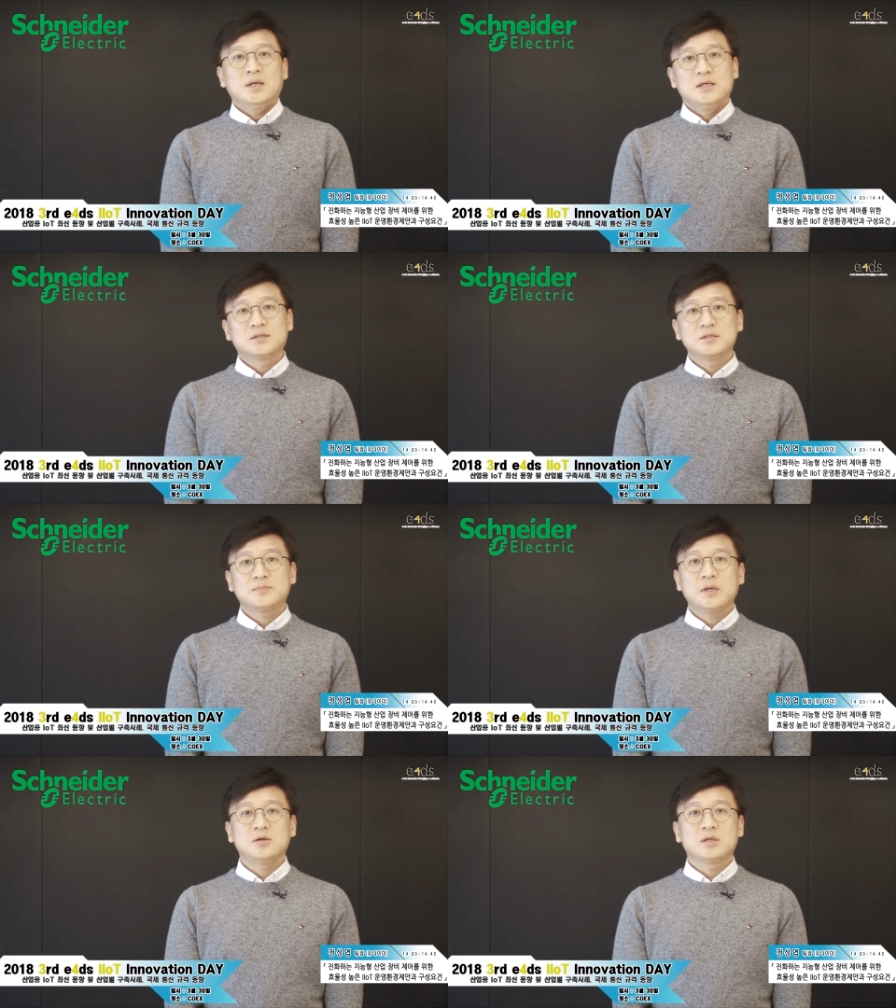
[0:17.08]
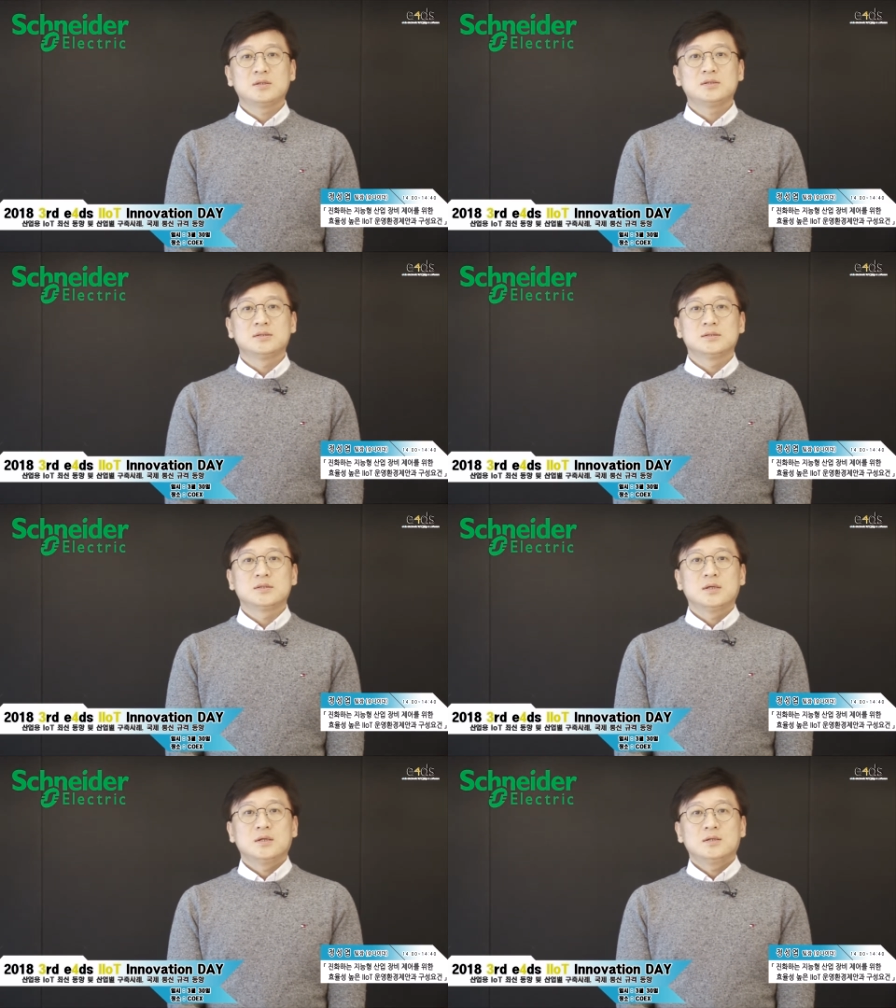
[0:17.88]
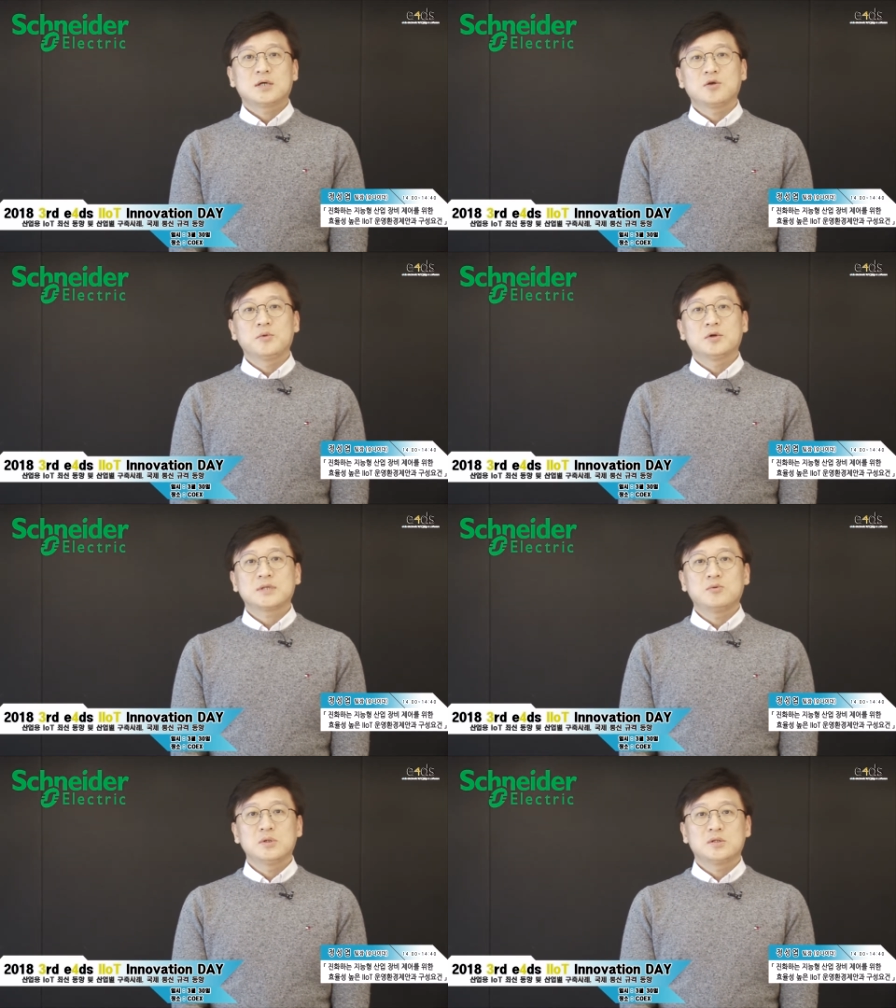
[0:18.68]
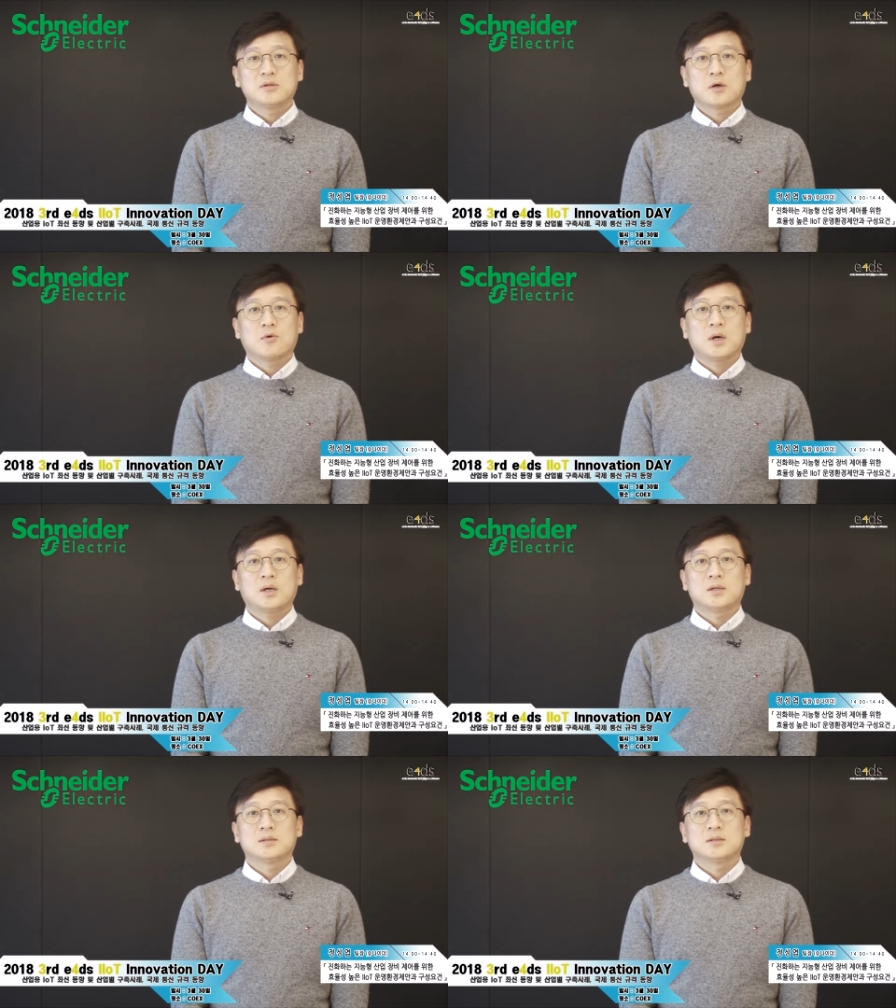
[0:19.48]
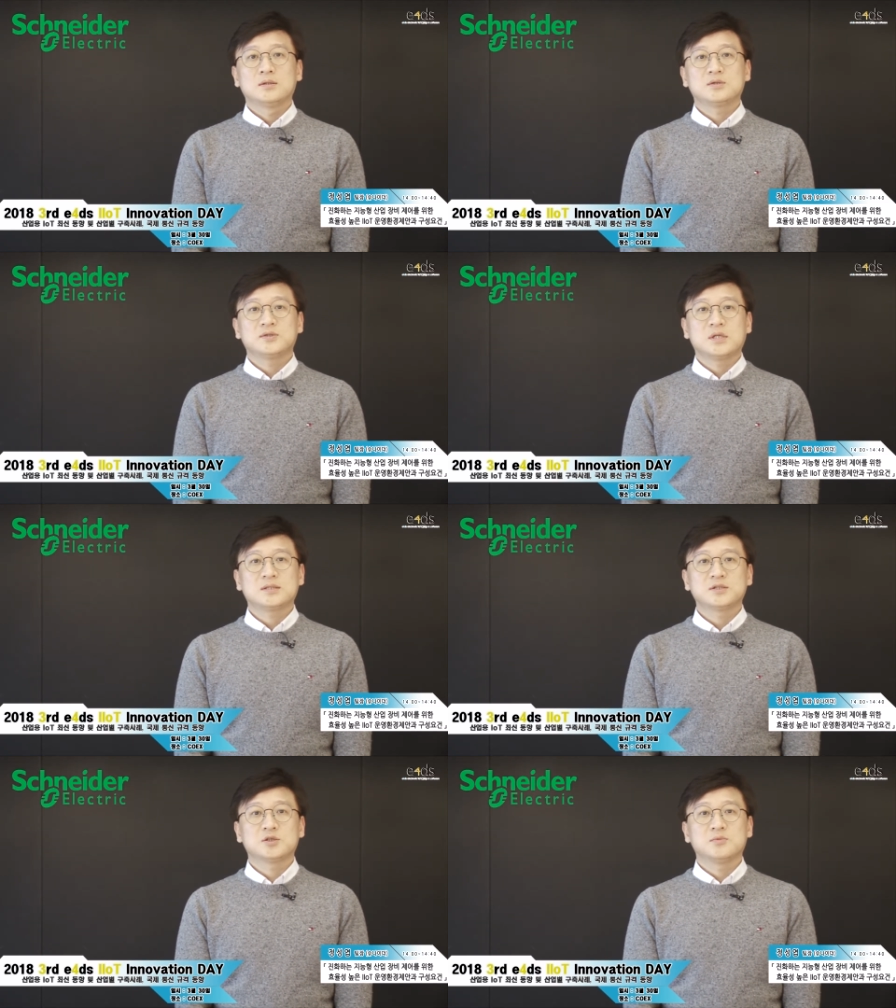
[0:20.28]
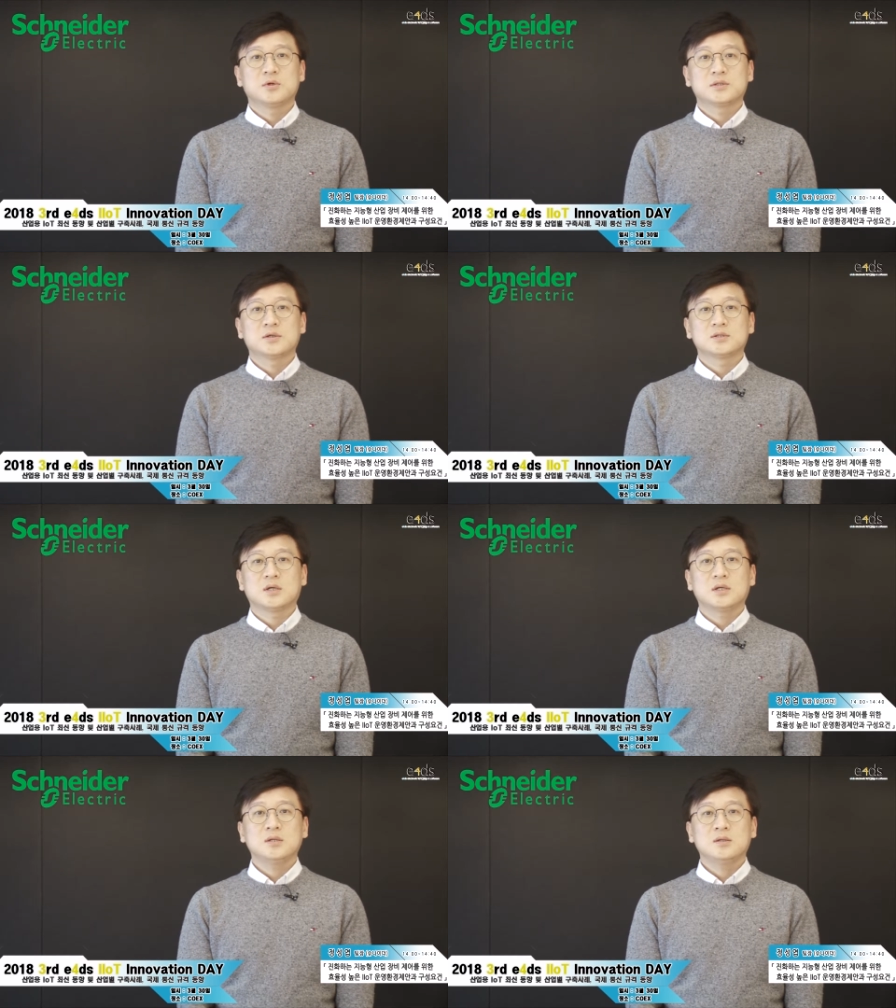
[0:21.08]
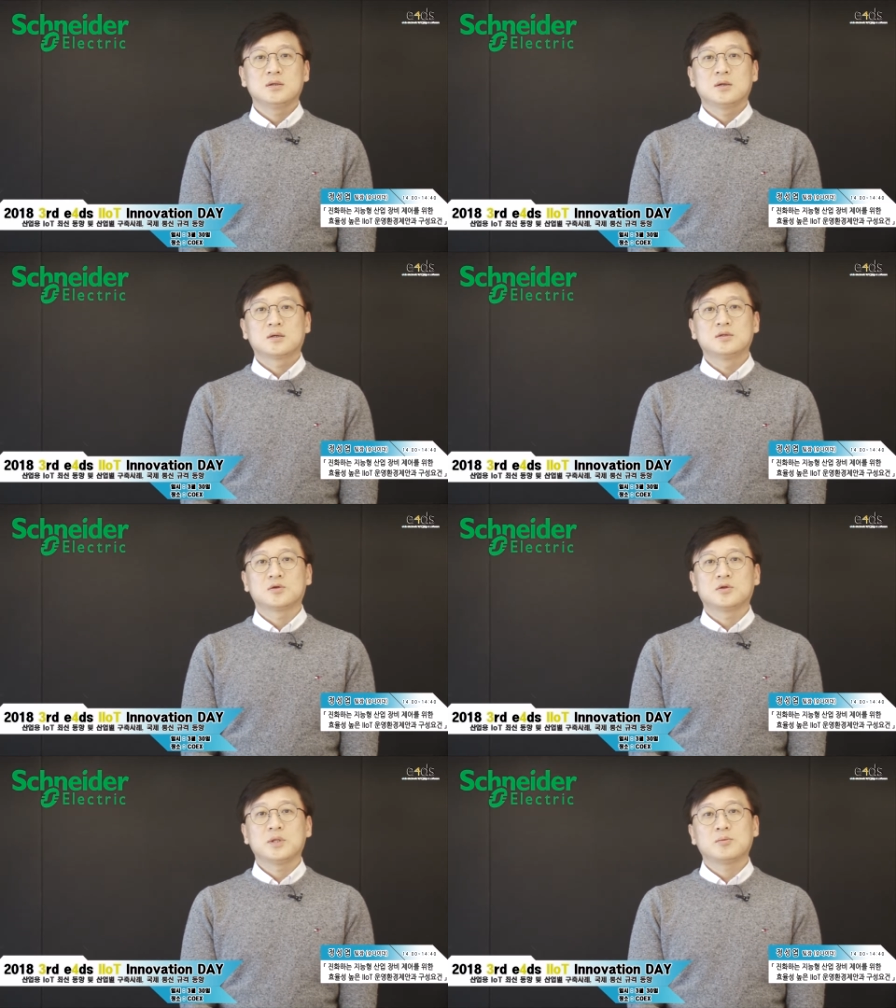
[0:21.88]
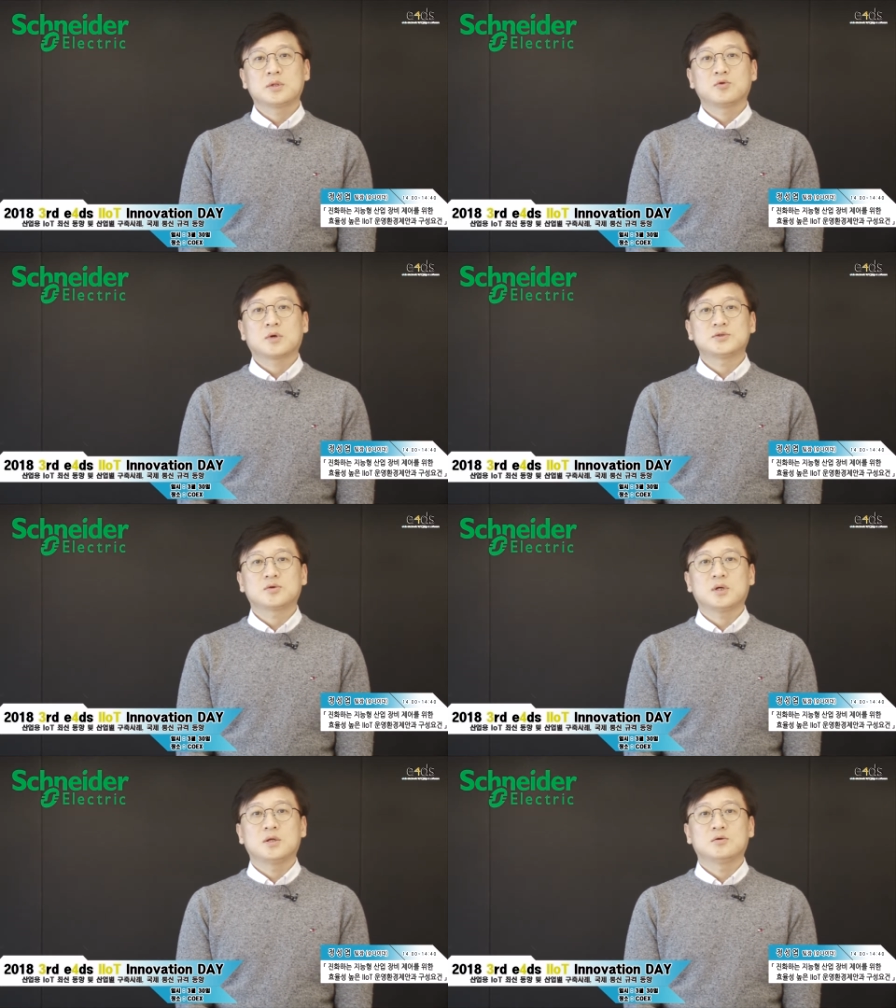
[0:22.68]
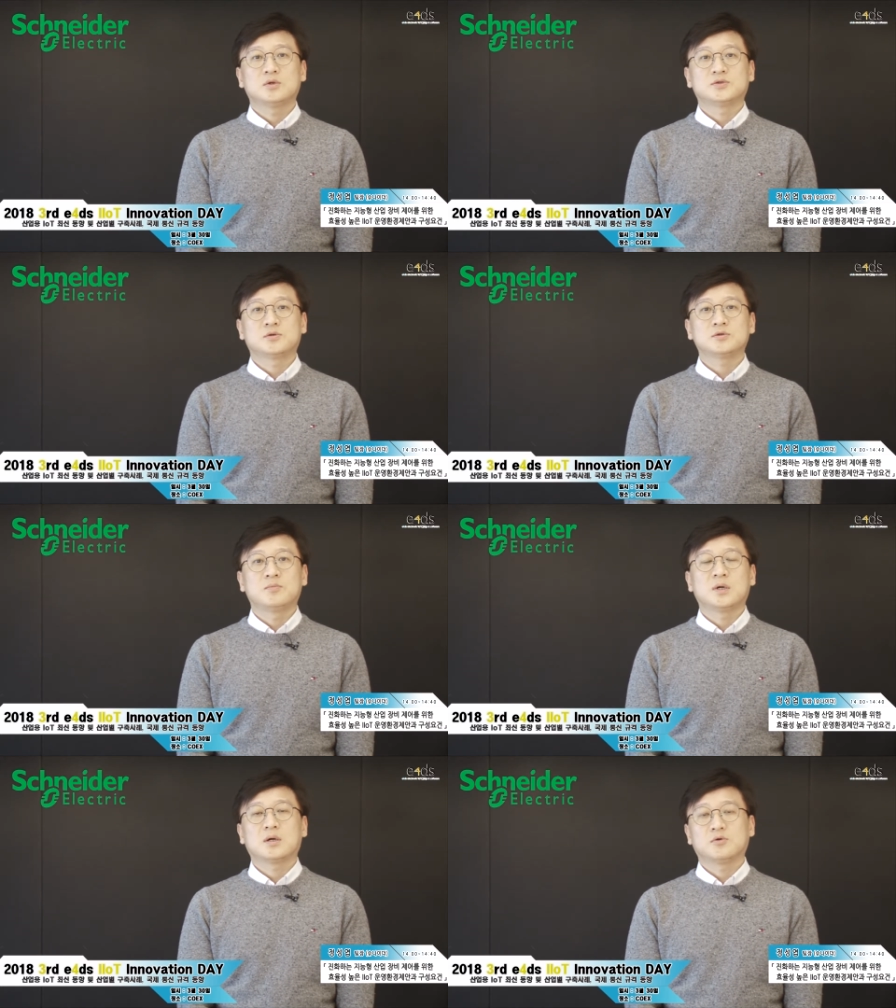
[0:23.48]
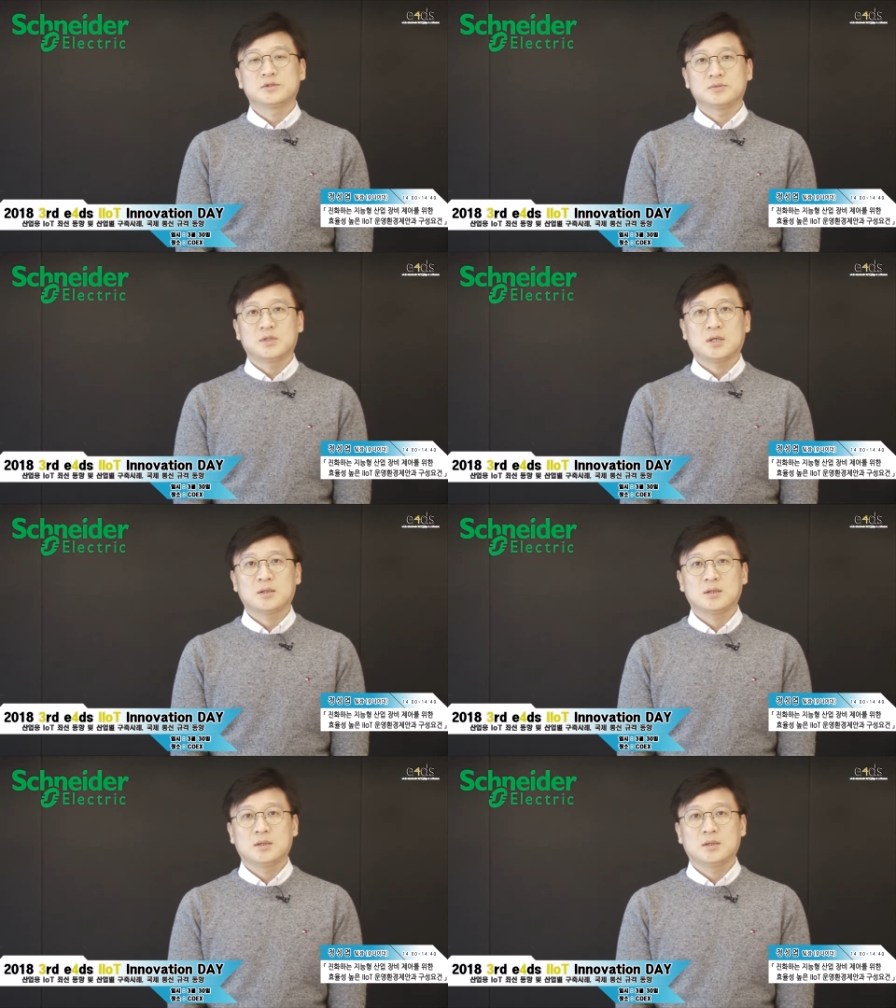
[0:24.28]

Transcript: 2018년에는 산업용 사물인터넷과 인더스트리 4.0의 성장이 그 어떤 해보다도 가속화될 것으로 전망하고 있습니다.